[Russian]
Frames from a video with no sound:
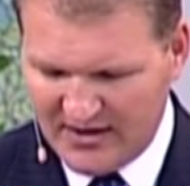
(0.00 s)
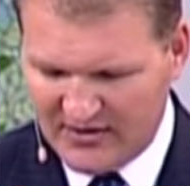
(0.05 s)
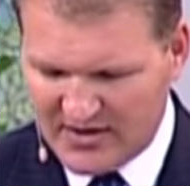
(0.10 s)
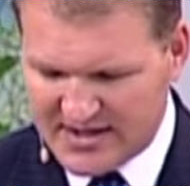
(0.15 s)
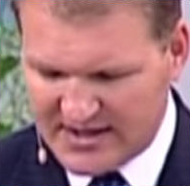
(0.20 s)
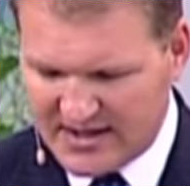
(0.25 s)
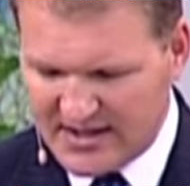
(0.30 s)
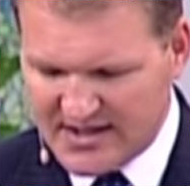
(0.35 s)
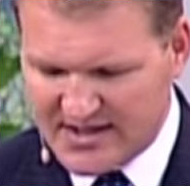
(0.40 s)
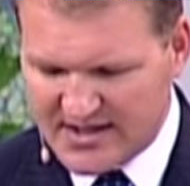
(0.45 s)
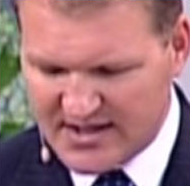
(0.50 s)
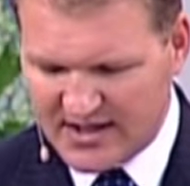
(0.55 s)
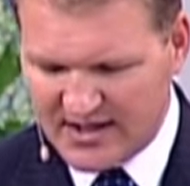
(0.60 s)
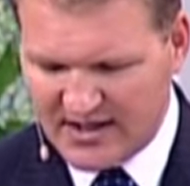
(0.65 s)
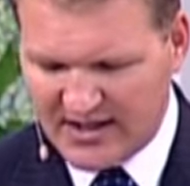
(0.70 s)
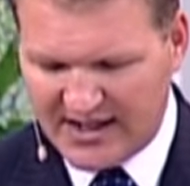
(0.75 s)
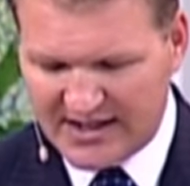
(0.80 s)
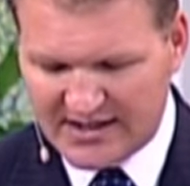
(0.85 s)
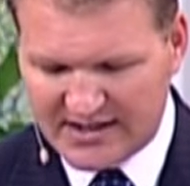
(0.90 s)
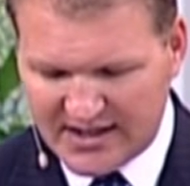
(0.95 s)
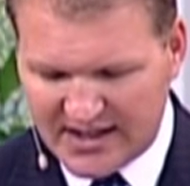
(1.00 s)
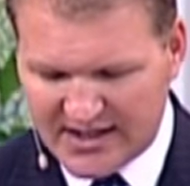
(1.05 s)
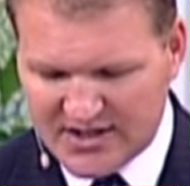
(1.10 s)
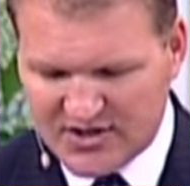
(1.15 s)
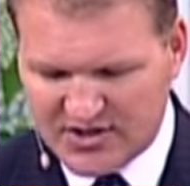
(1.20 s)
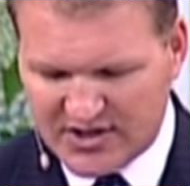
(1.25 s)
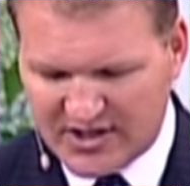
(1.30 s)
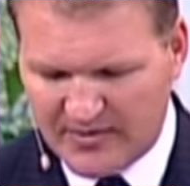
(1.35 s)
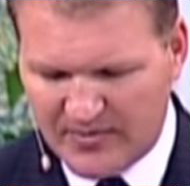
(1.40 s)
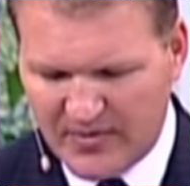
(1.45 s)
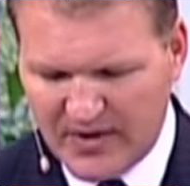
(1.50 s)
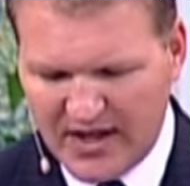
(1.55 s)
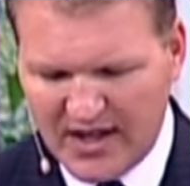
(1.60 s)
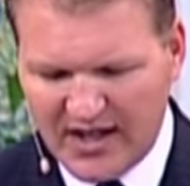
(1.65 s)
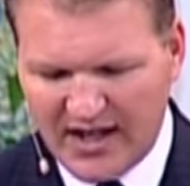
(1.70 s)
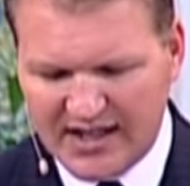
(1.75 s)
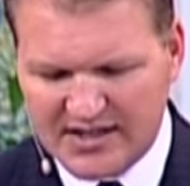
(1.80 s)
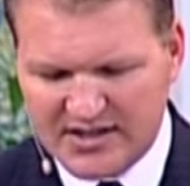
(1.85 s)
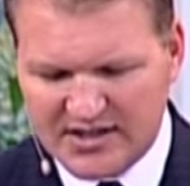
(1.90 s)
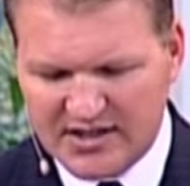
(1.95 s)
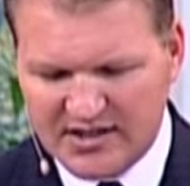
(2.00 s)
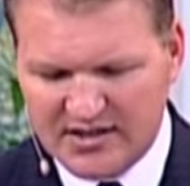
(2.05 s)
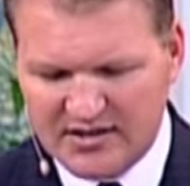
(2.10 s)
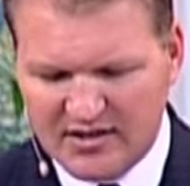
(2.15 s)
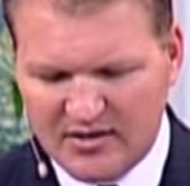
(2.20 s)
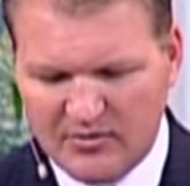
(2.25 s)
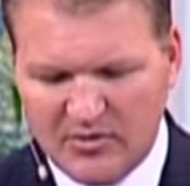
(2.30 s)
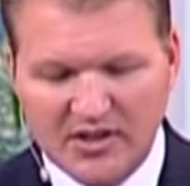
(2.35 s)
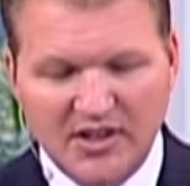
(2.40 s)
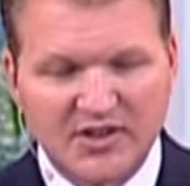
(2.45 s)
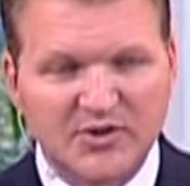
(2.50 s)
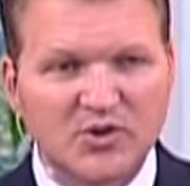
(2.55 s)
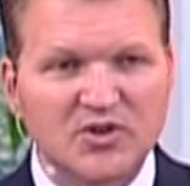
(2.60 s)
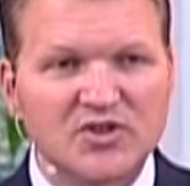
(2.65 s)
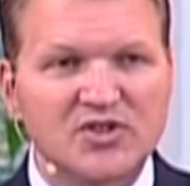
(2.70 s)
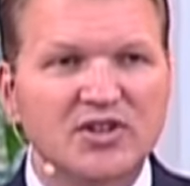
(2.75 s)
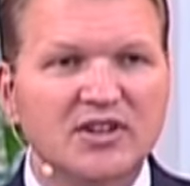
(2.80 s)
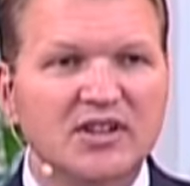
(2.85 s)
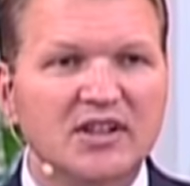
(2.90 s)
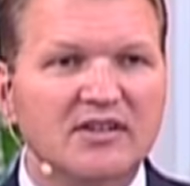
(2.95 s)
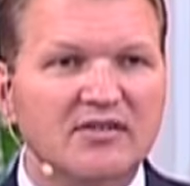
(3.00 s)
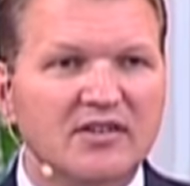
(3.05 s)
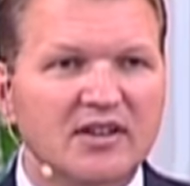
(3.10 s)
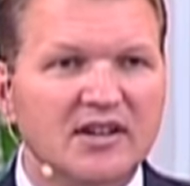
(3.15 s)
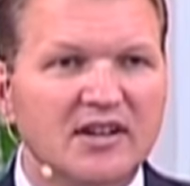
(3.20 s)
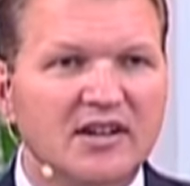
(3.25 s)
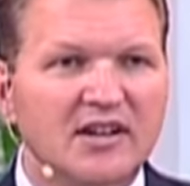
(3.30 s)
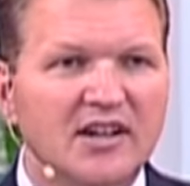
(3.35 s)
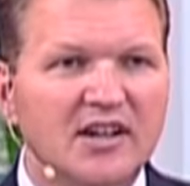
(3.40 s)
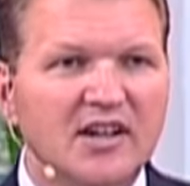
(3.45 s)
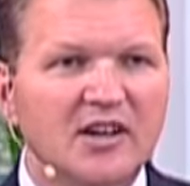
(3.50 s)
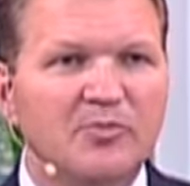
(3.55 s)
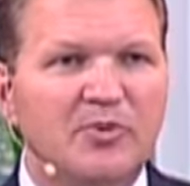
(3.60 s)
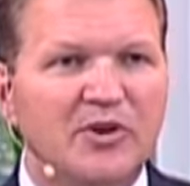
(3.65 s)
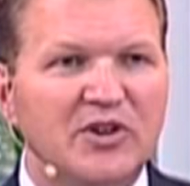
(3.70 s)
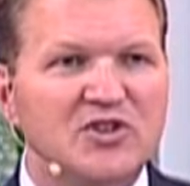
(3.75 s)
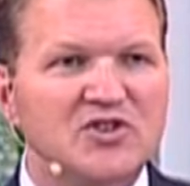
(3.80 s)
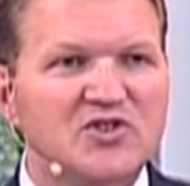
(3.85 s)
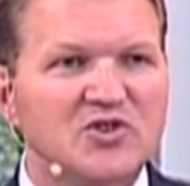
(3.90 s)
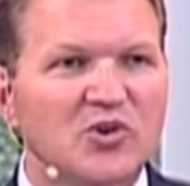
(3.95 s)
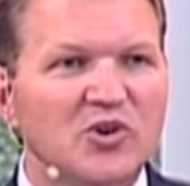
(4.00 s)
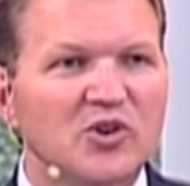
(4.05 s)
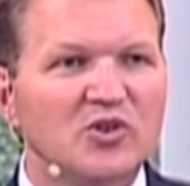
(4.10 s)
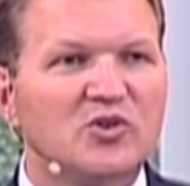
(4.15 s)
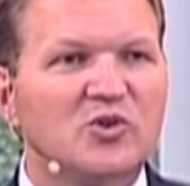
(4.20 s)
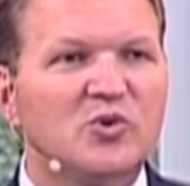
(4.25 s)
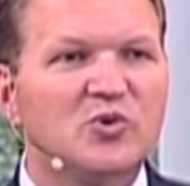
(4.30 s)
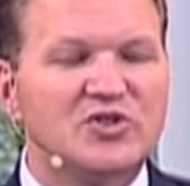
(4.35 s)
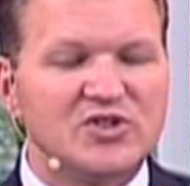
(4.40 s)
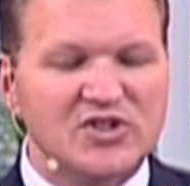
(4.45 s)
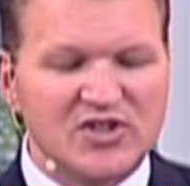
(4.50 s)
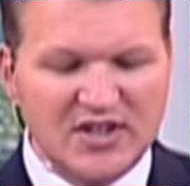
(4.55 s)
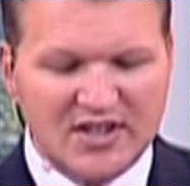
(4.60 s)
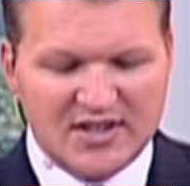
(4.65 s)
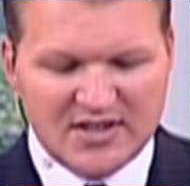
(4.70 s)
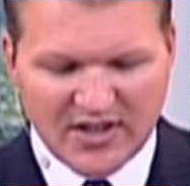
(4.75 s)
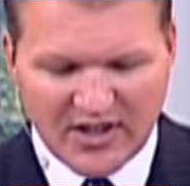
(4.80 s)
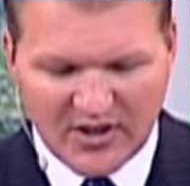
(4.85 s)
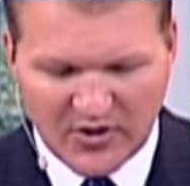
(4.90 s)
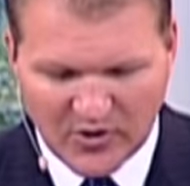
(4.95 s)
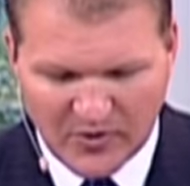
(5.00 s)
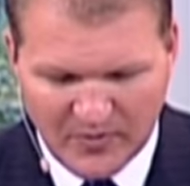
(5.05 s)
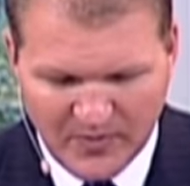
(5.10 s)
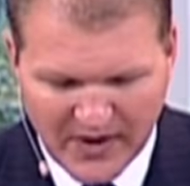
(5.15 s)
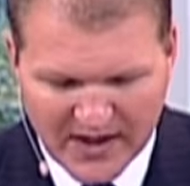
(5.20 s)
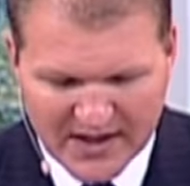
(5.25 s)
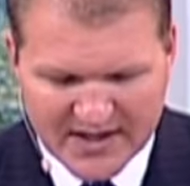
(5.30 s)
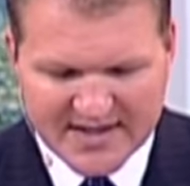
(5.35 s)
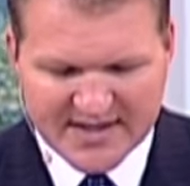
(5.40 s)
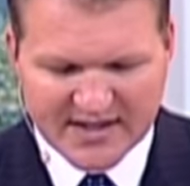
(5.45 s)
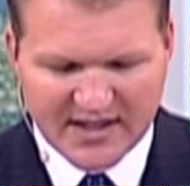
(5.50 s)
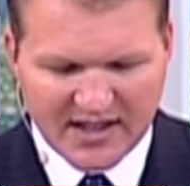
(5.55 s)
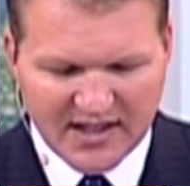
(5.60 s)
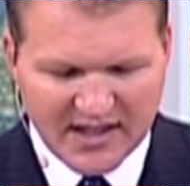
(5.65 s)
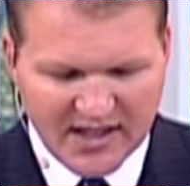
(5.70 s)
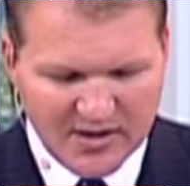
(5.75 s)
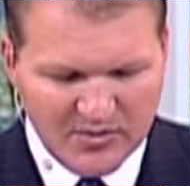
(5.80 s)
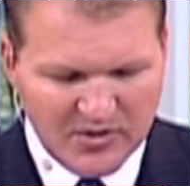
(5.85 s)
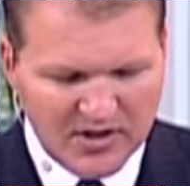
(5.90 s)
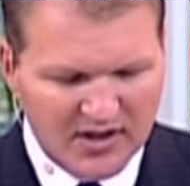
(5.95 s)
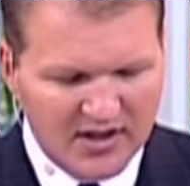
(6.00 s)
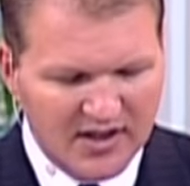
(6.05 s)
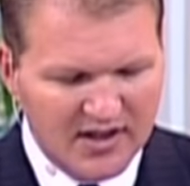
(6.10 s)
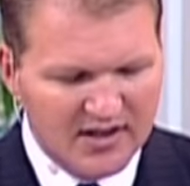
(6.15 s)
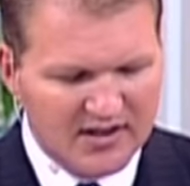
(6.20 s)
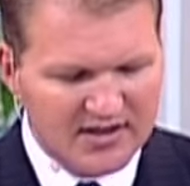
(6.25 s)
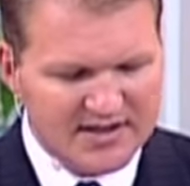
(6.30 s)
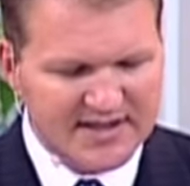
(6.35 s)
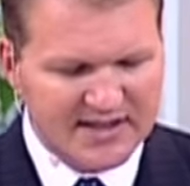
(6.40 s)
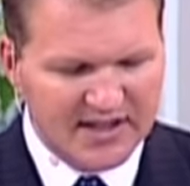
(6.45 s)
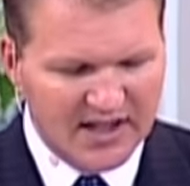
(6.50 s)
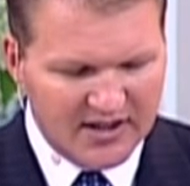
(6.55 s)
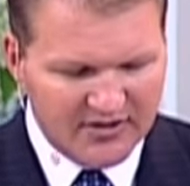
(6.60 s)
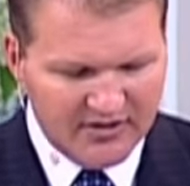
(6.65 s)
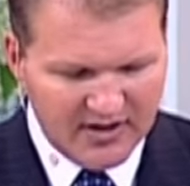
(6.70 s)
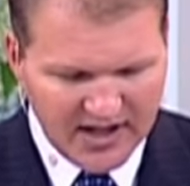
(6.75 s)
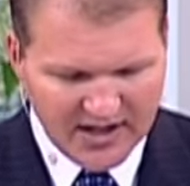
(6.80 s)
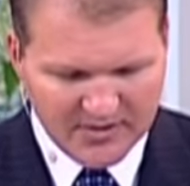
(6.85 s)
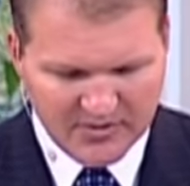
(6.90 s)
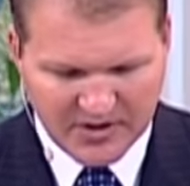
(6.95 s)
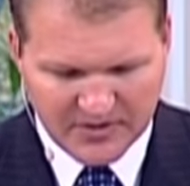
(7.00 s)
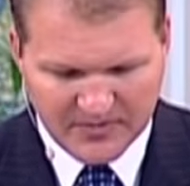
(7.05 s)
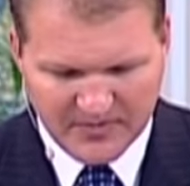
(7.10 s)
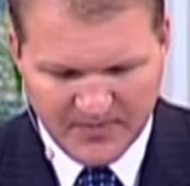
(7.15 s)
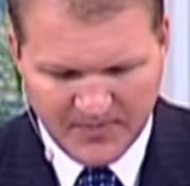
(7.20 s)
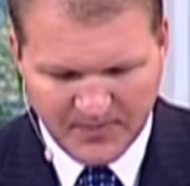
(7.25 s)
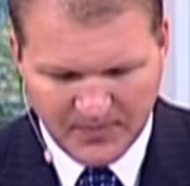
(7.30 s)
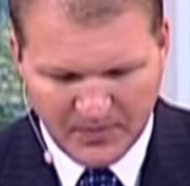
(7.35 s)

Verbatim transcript: Вы знаете, однажды один молодой человек пришел к учителю с такими словами.